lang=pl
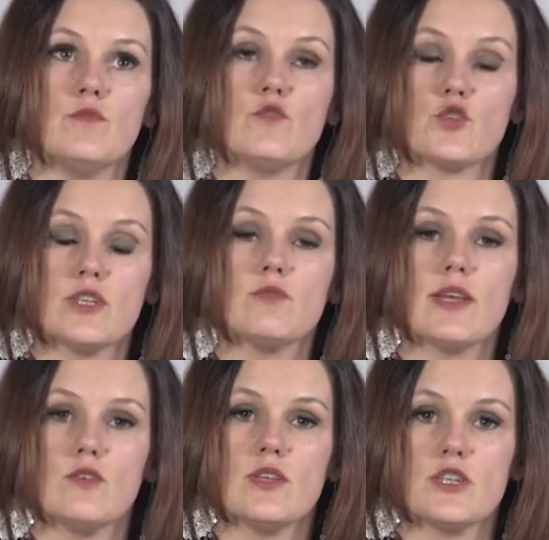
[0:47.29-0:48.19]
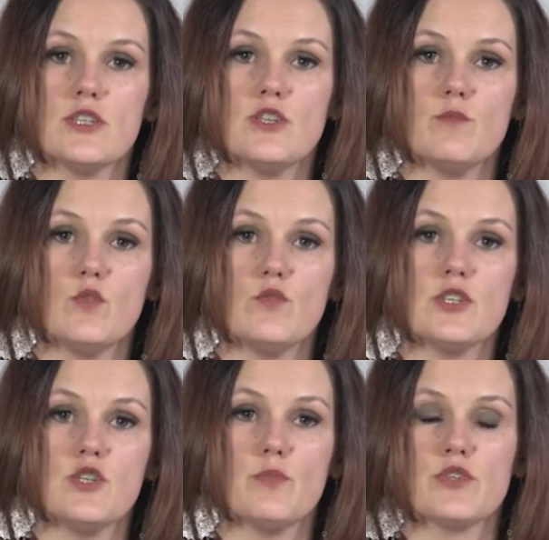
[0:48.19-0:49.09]
tworzeniu tego narzędzia było
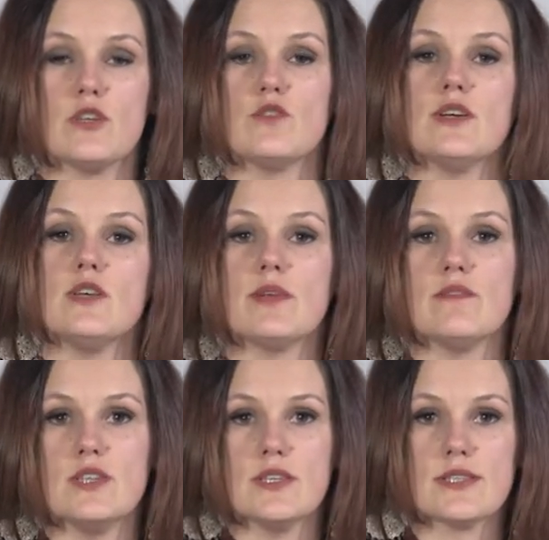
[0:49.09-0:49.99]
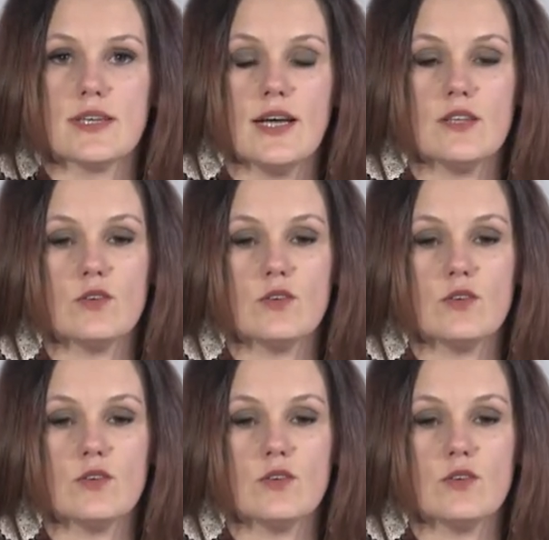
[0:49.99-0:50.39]
właśnie poszanowanie praw dziecka,